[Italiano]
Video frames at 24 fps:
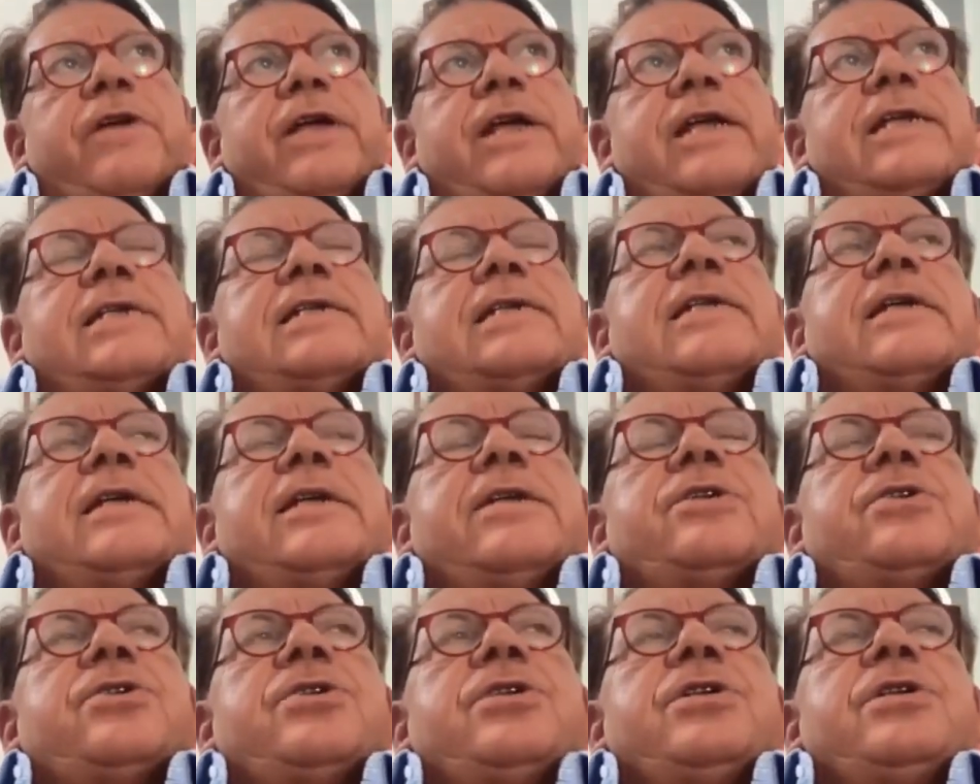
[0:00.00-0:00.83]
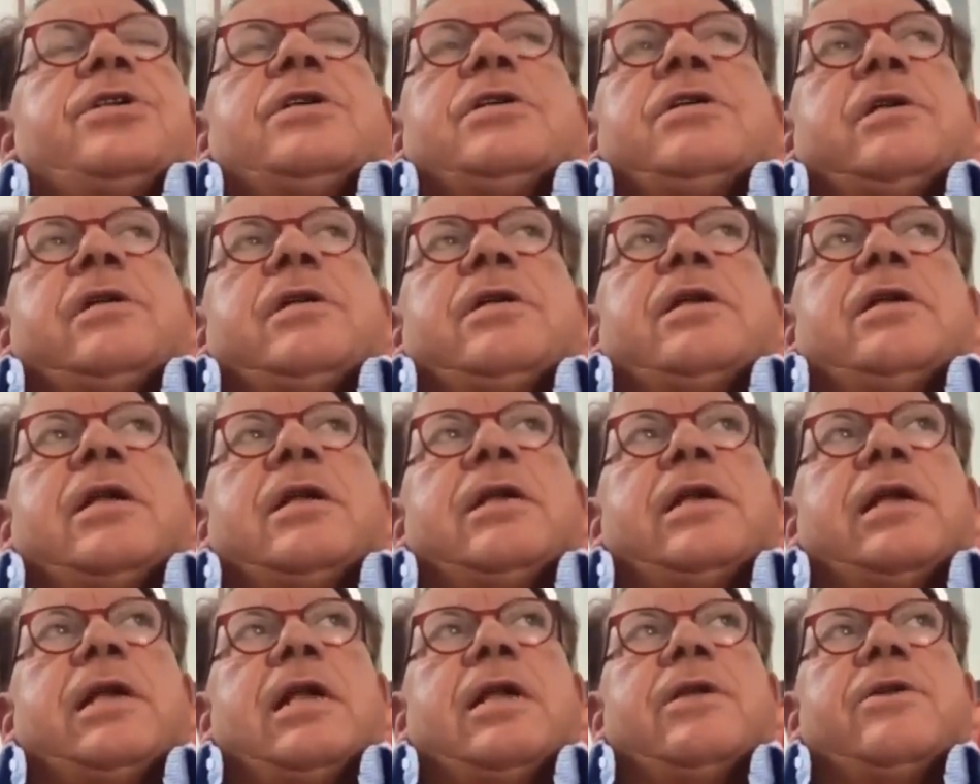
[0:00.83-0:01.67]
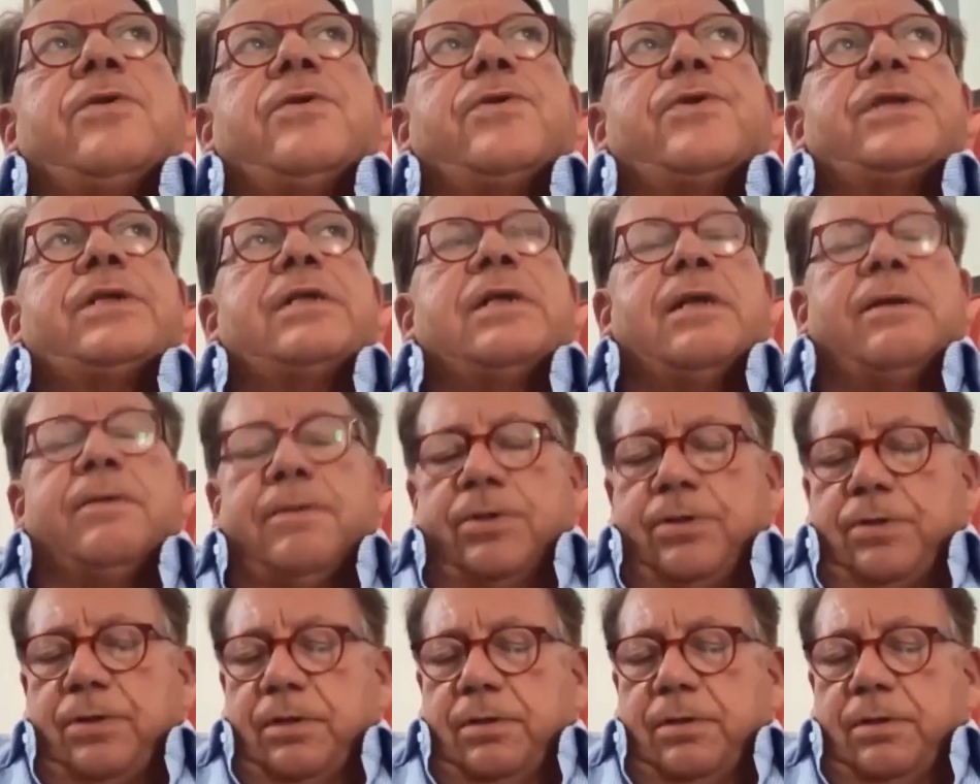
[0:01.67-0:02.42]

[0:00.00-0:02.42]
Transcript: esserci nella, nella nostra,